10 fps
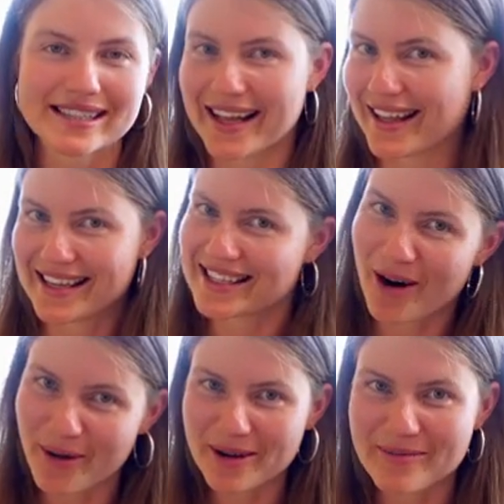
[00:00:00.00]
snacken geht
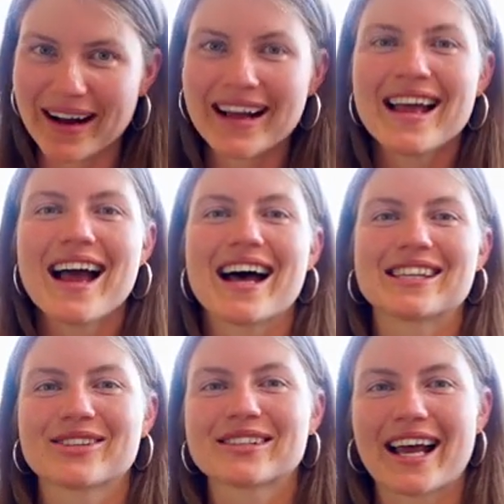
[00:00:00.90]
auch immer.
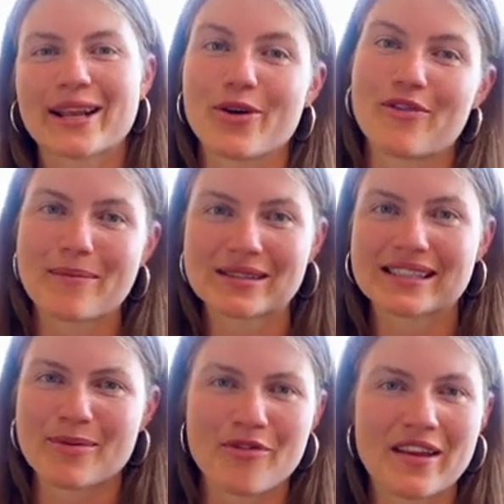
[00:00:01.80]
Ansonsten kann ich auch wärmstens
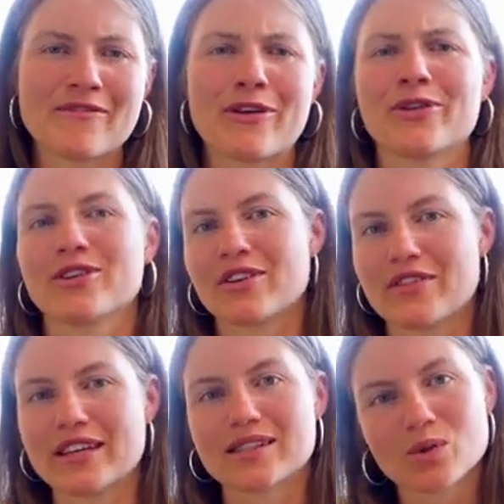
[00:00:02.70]
empfehlen, wenn euch
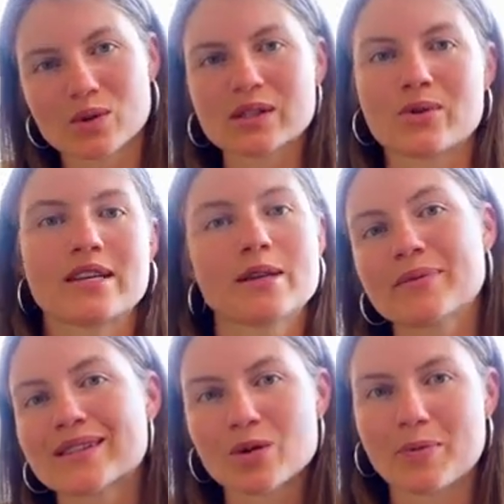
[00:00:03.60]
irgendwelche Soßen oder
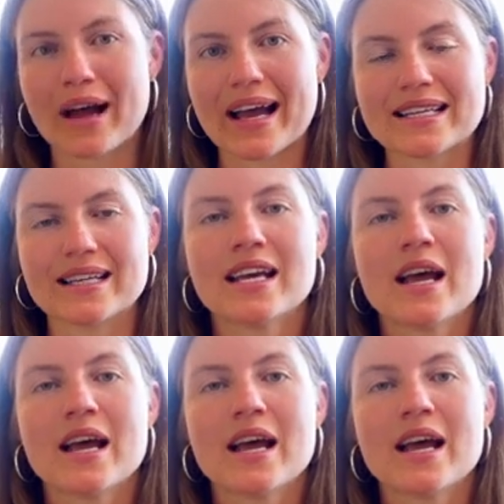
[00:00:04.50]
Dips zubereitet,